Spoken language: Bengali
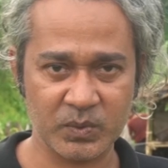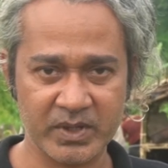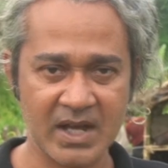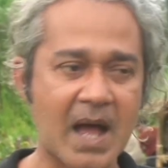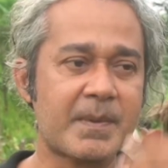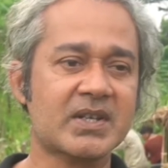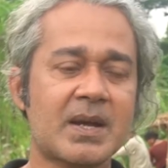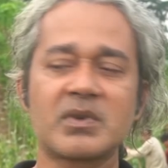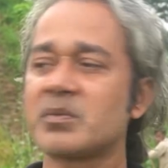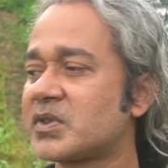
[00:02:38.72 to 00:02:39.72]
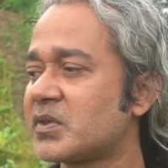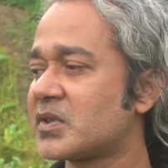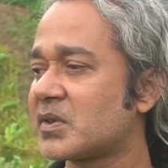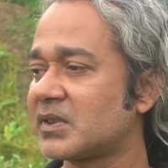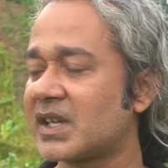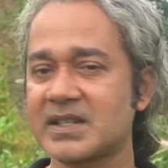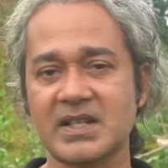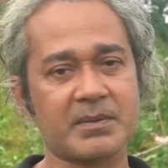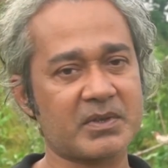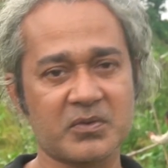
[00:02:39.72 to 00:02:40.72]
সময় আবার সামনের বছর যখন তারা
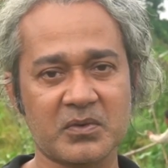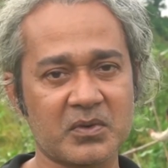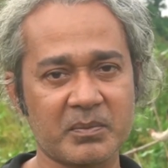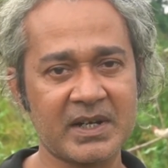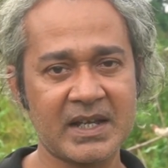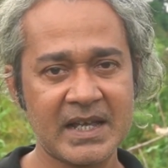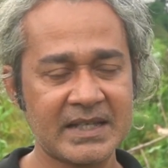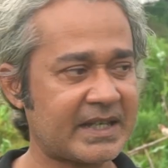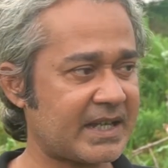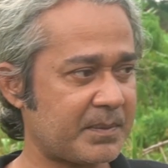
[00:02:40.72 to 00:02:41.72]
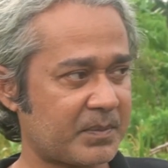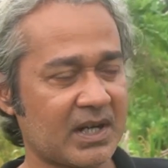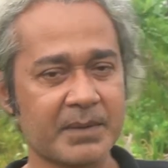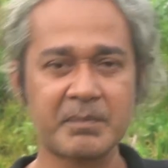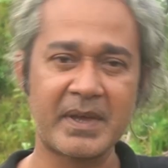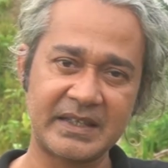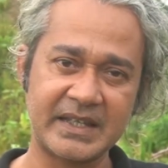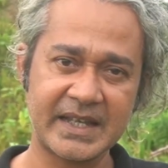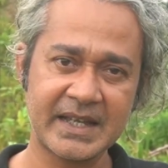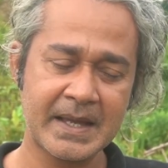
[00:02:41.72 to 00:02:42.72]
চাষাবাদ শুরু করবেন সেই এপ্রিল এবং মের
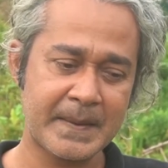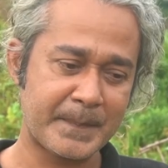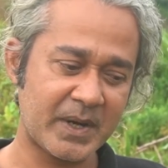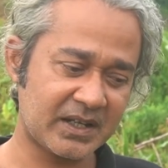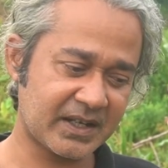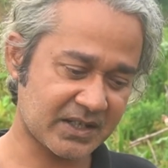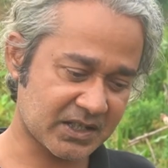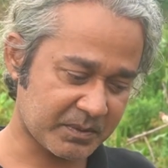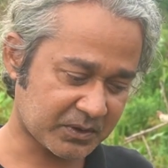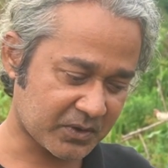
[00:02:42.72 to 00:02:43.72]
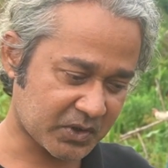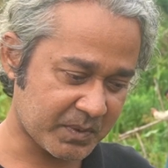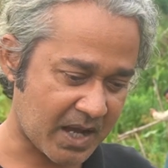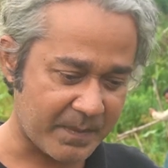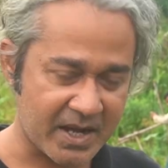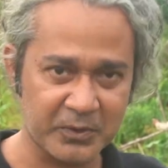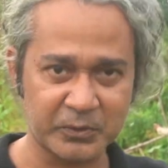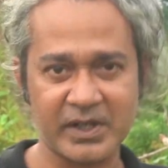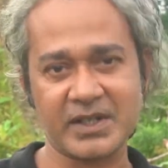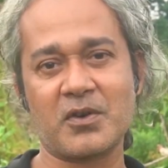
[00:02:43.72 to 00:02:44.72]
দিকে মের দিকে চাষাবাদ করার সময় আবার
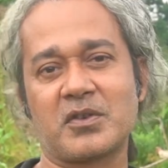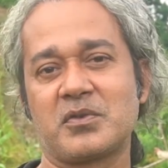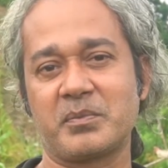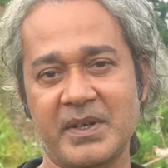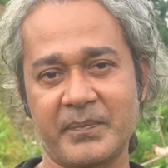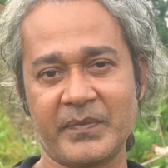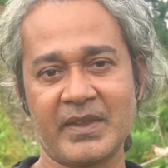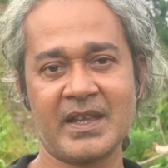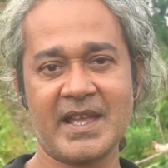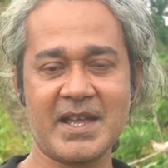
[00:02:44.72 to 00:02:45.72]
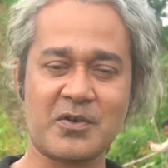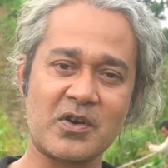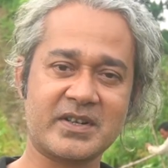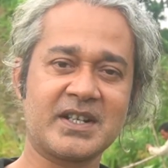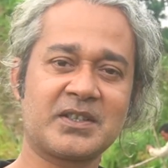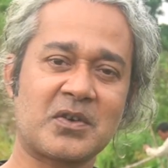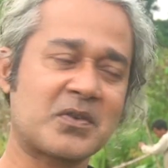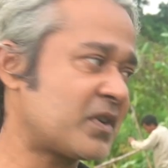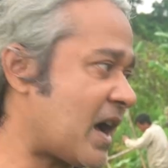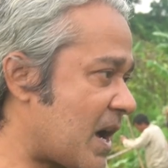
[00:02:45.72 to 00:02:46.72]
নতুন একটি ঘর করবেন এই ঘরটি
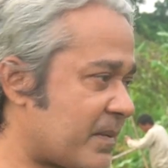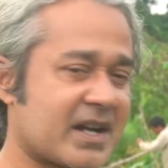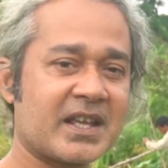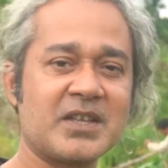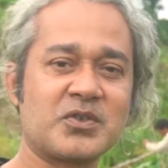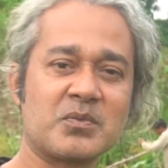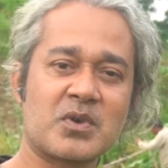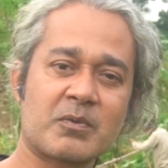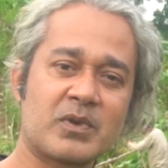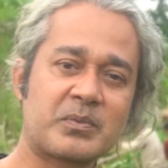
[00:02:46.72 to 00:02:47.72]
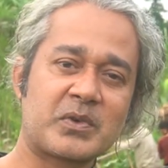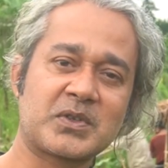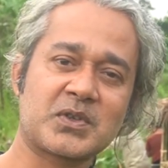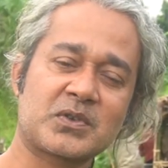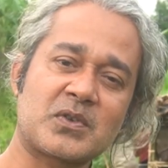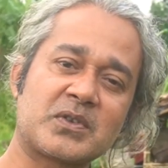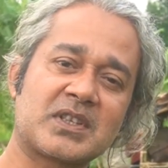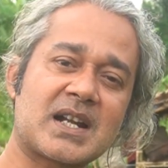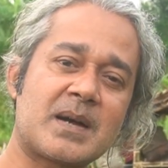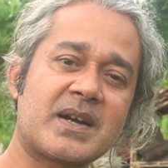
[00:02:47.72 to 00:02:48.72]
তখন আবার এই জুমঘর বলে পরিচিত তখন
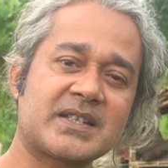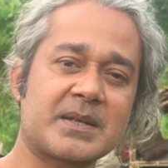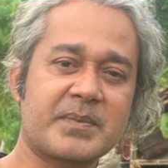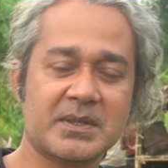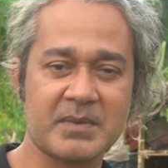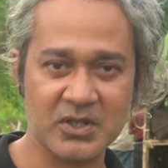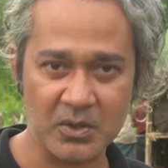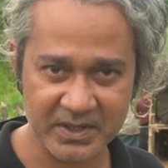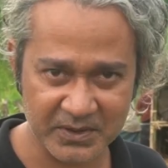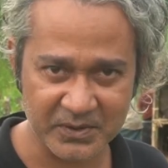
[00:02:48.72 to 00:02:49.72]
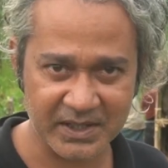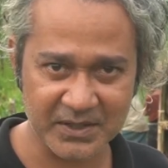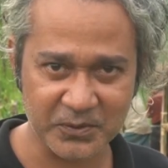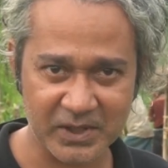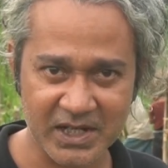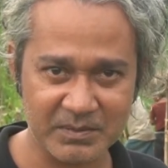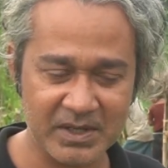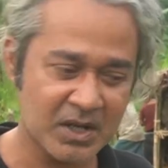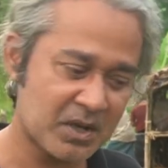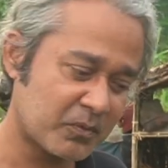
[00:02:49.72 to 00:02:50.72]
তারা আবার চার পাঁচ মাস ছ মাসের জন্য এখানে চলে
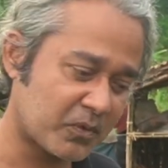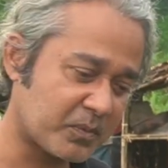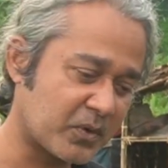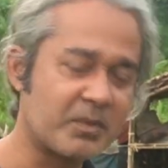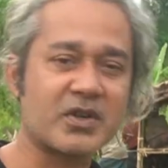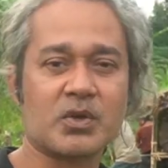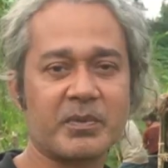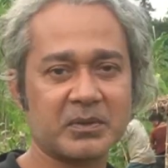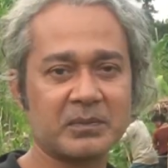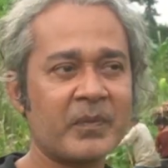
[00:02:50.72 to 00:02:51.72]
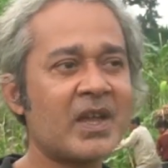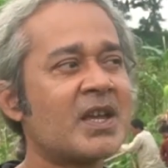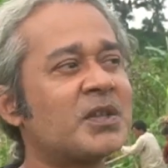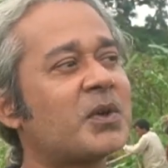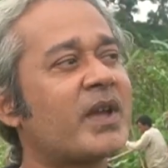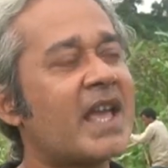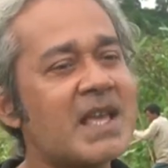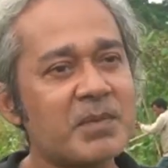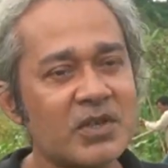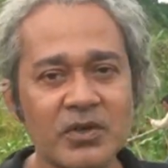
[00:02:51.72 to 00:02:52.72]
আসবেন পুরো পরিবার সমত তো
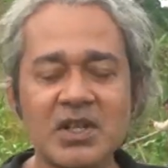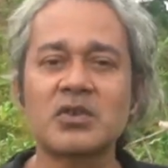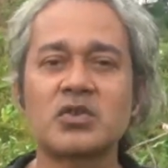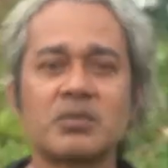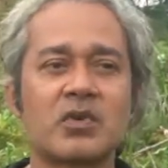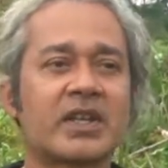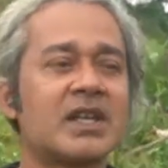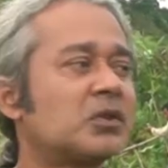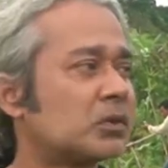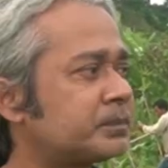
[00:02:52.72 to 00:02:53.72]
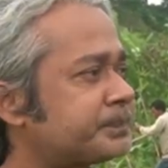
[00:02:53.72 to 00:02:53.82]
এই বিষয়টি হলো জুমঘর কিন্তু